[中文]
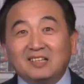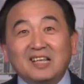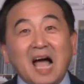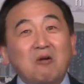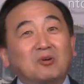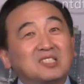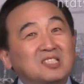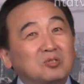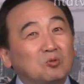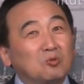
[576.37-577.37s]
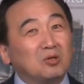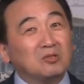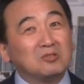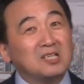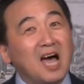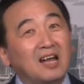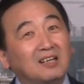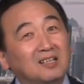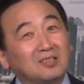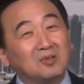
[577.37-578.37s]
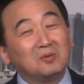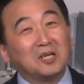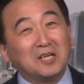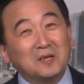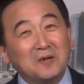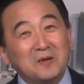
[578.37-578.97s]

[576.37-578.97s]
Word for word: 那我自宫我就惨了，对不对？